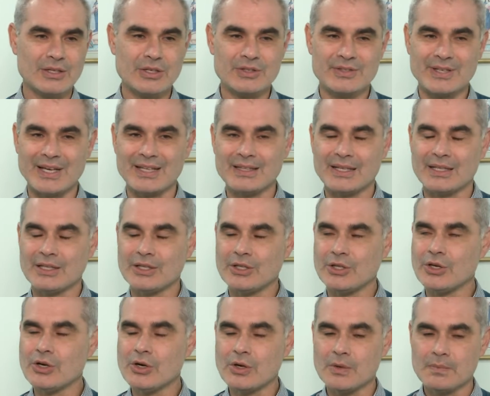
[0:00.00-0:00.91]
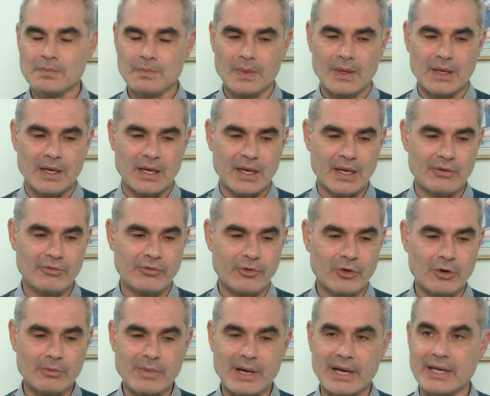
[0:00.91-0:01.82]
se atendió en
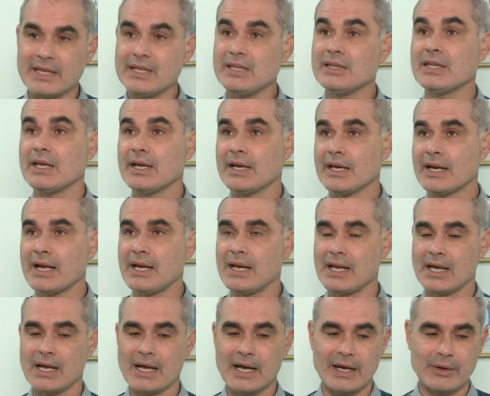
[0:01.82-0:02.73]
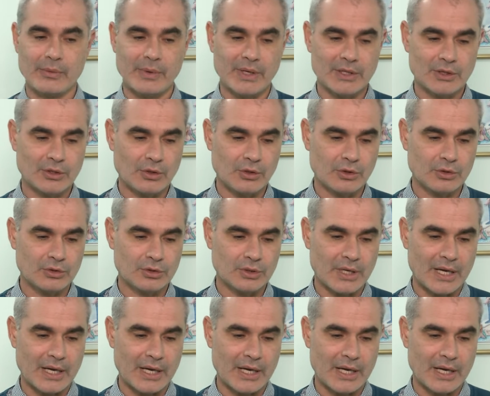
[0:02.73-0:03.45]
forma integral a nuestros,